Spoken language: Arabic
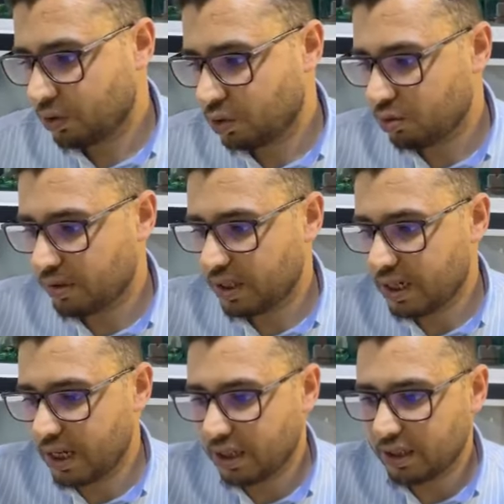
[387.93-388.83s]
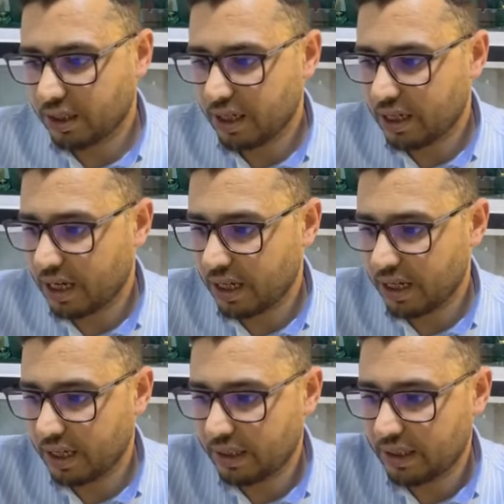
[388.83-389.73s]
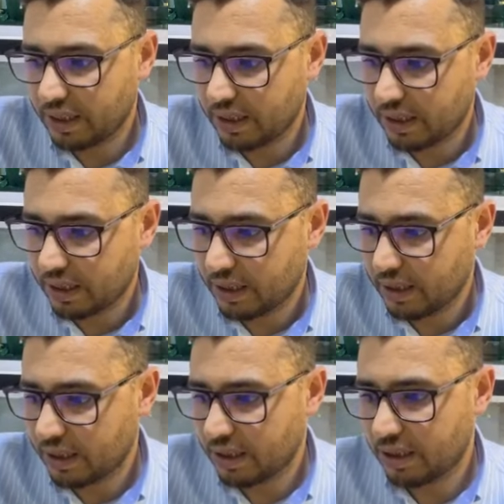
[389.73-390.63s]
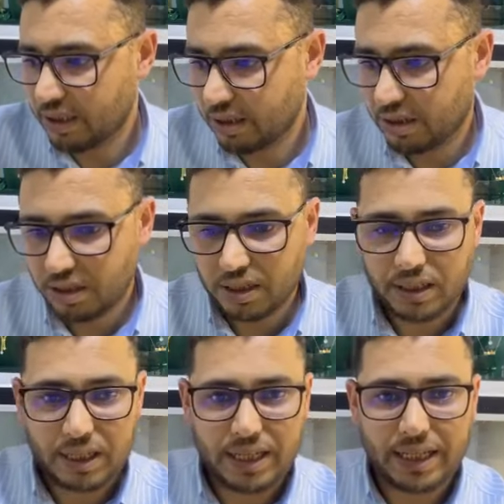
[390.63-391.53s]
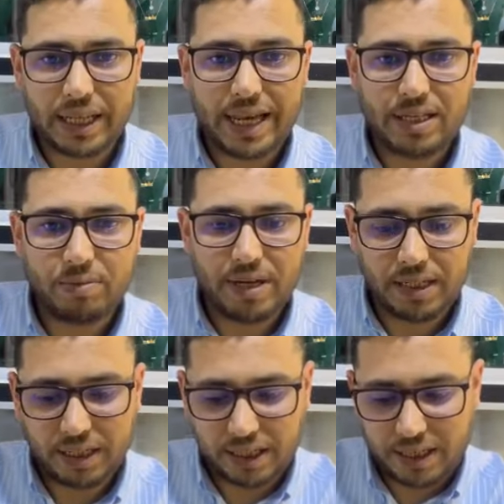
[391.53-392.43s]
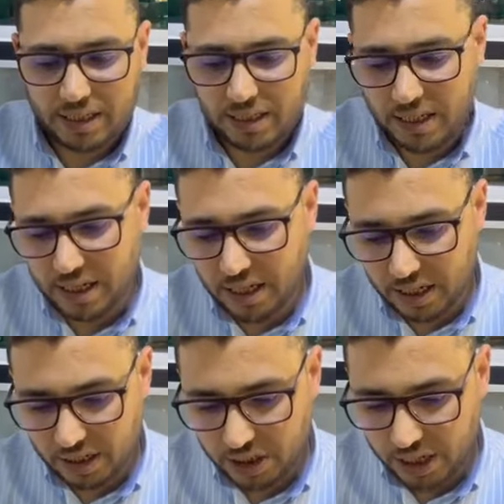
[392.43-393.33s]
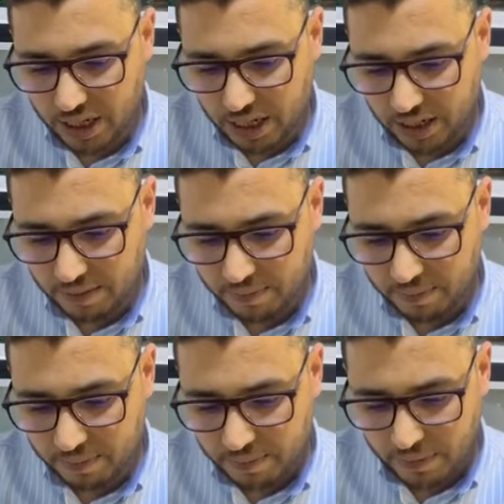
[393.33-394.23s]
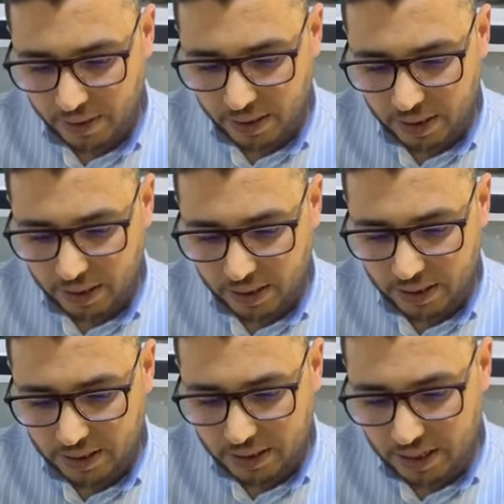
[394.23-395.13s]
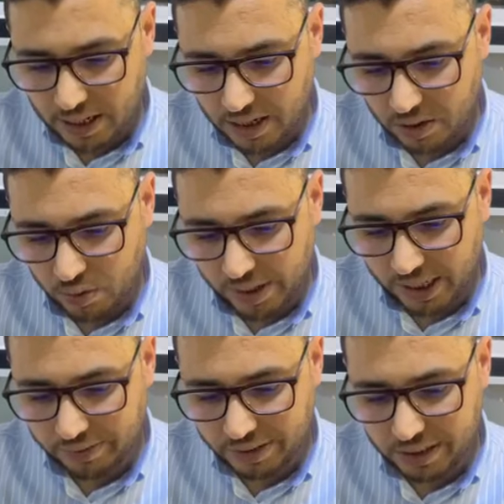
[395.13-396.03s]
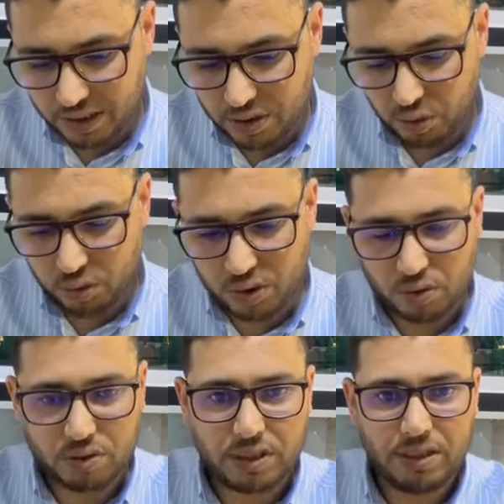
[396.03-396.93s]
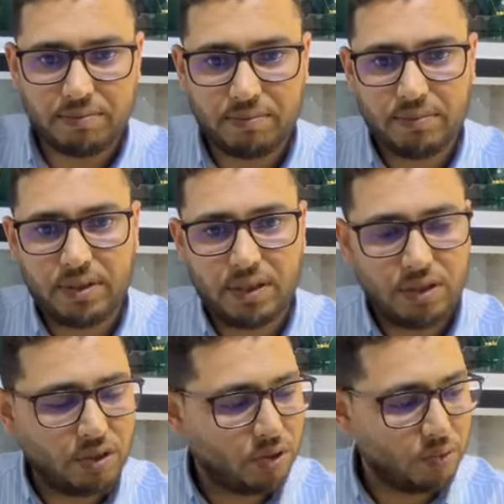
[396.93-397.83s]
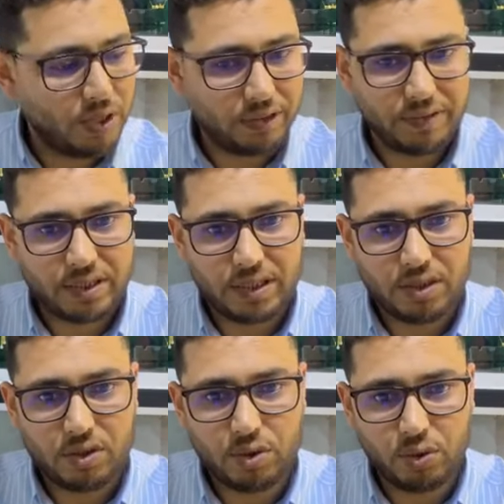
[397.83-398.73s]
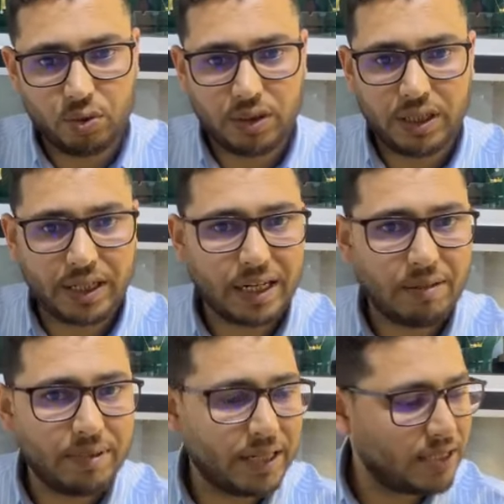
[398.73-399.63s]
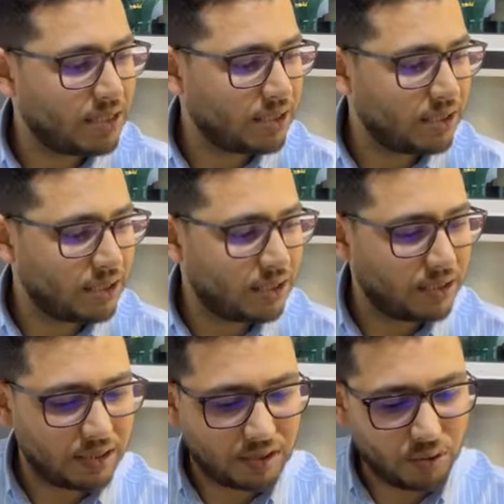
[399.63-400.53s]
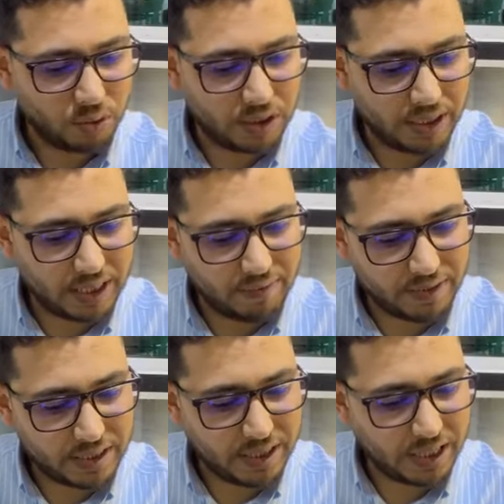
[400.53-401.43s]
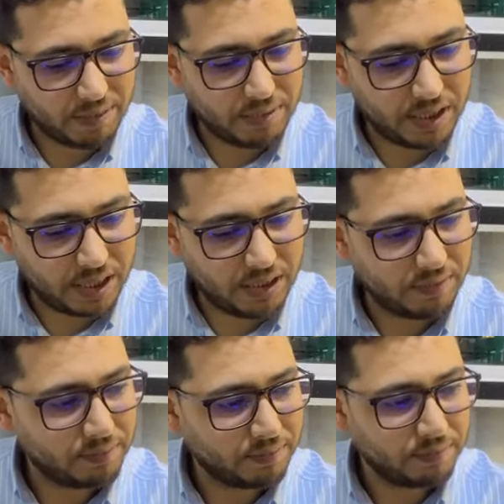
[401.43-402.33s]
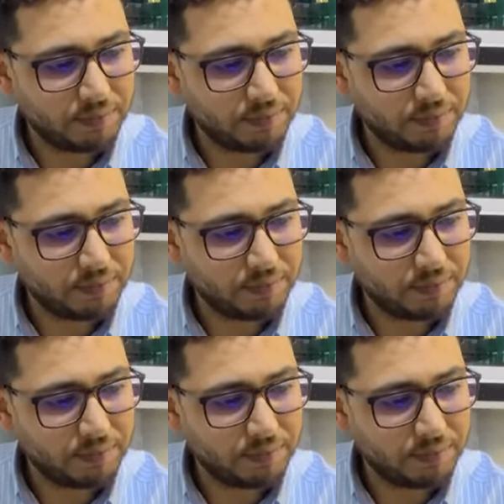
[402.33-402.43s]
ندوزو من هنا كاينه هاد آه، كاين هاد الخاتم هادي القياس ديالها شحال القياس ديالها 1.9 سنتيم واحد فاصلة تسعود الجرامات آه، تسعود الجرام فاصلة خمسين